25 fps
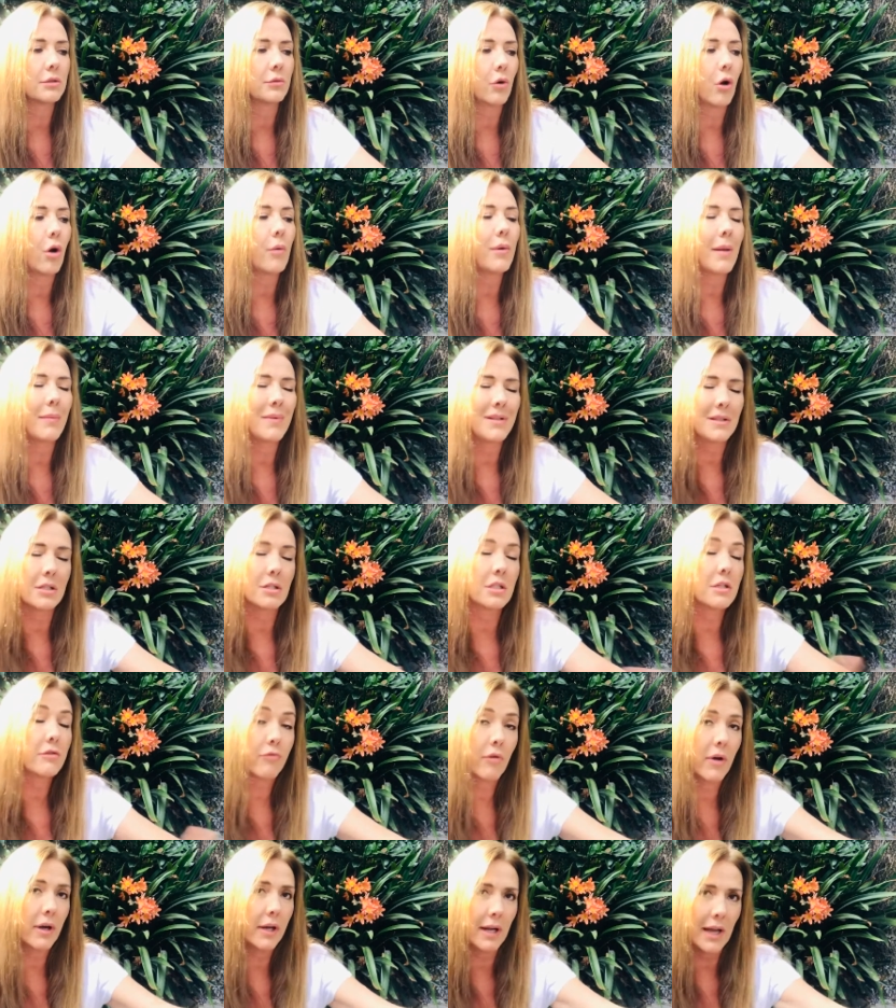obviamente sí
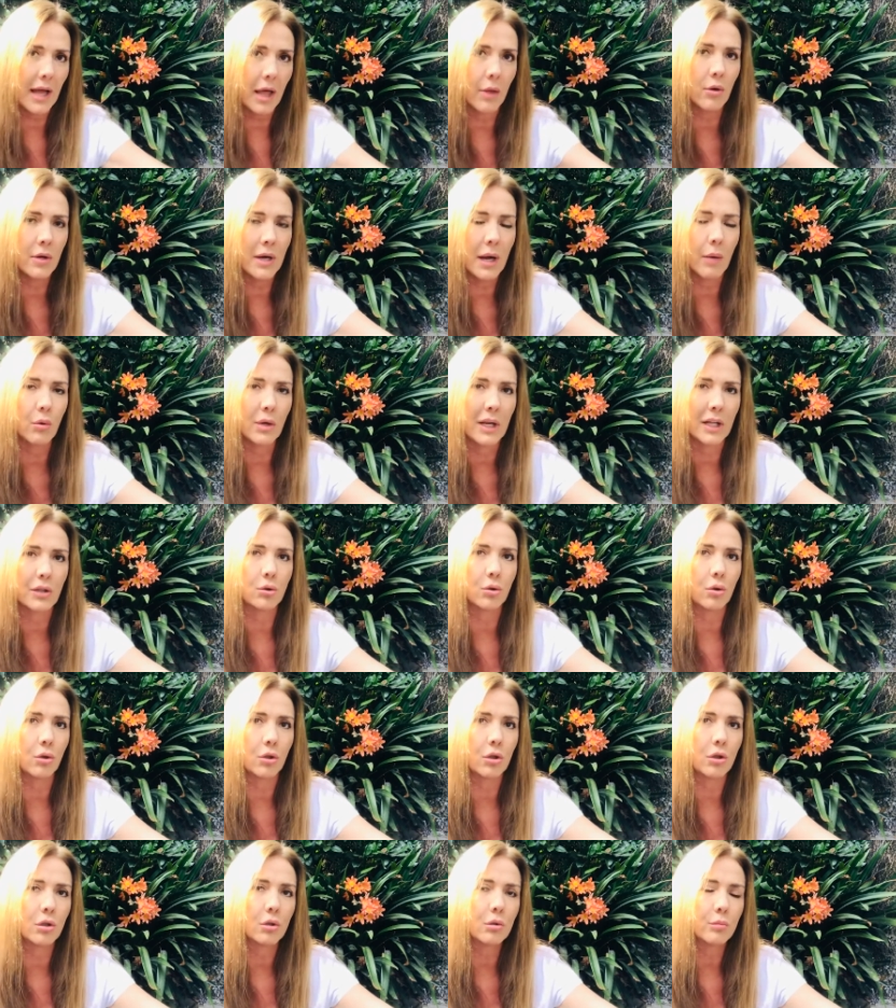fue creado en
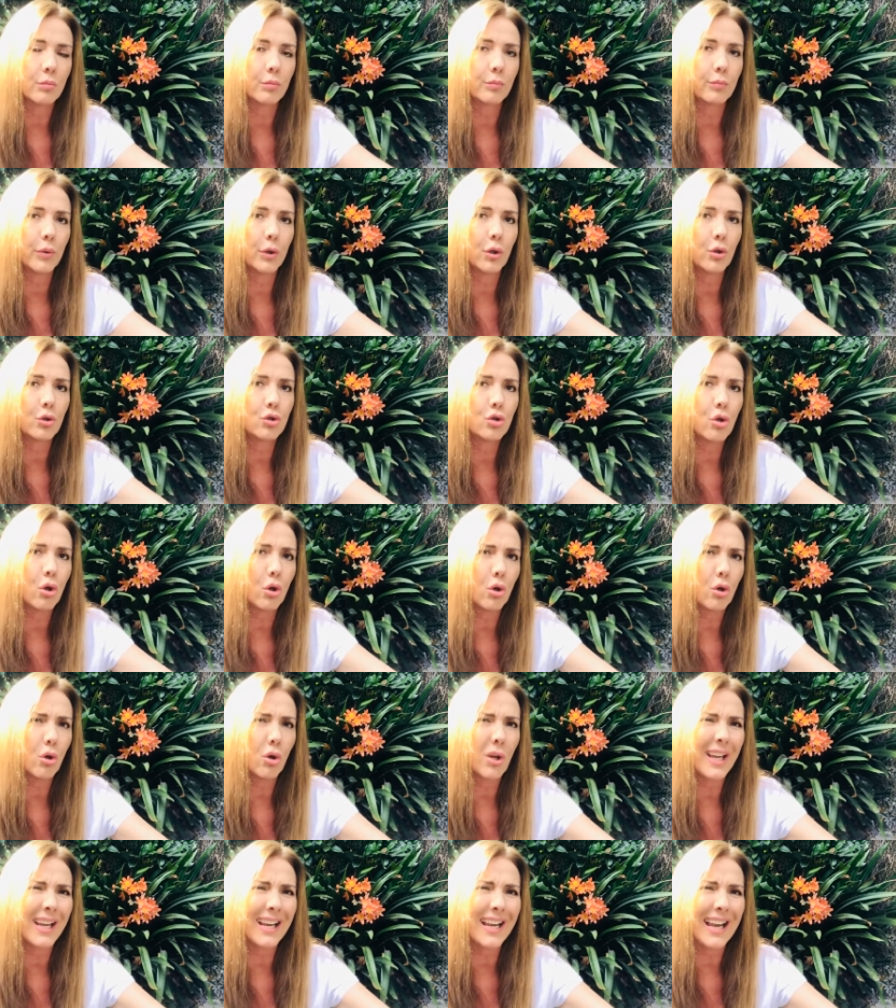laboratorio, pero yo
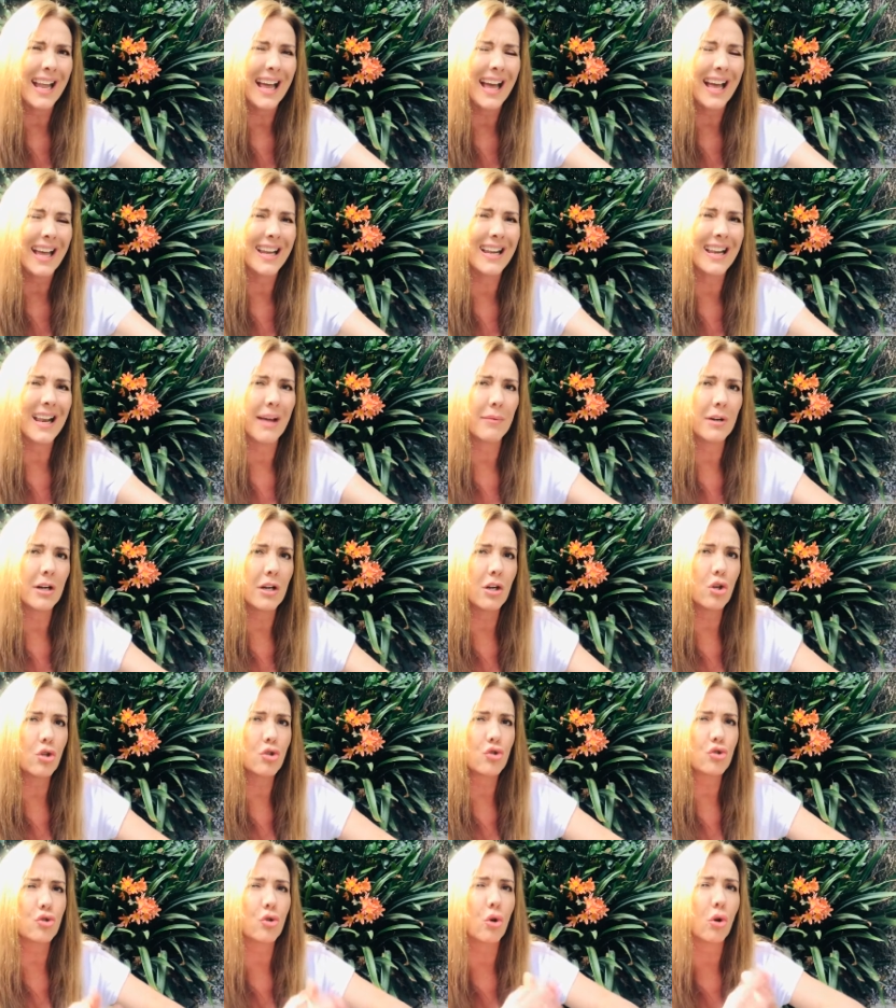creo que el
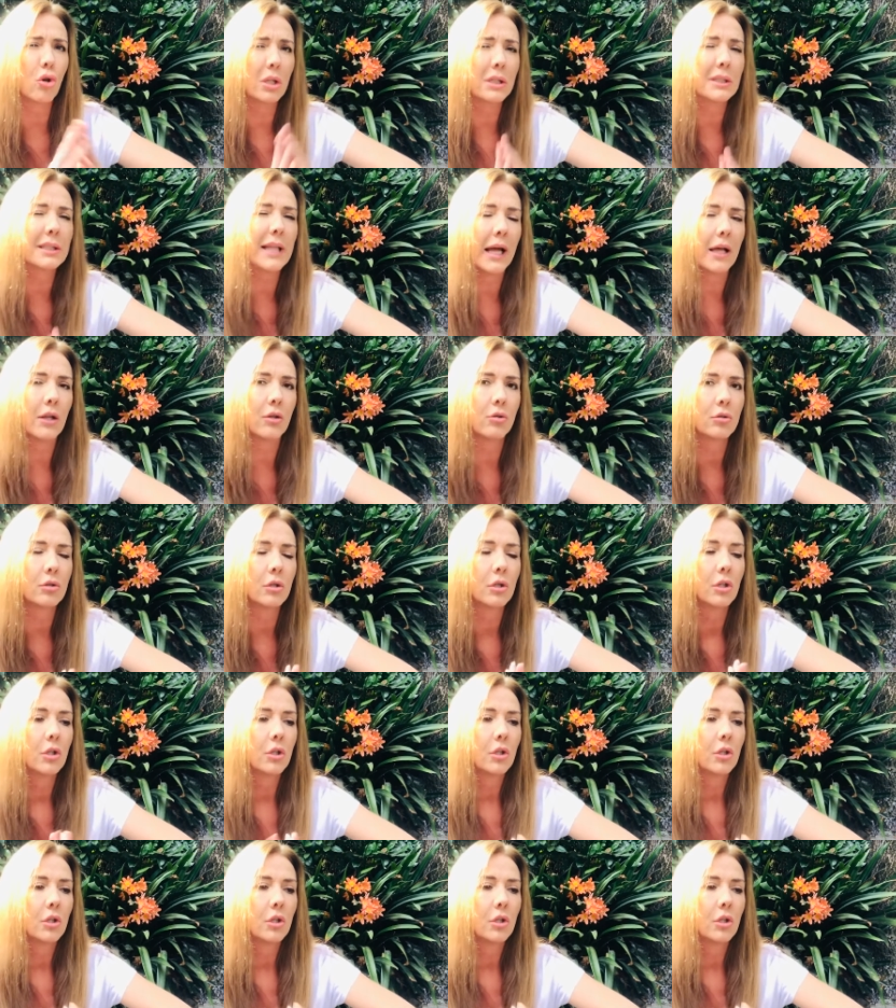haberlo soltado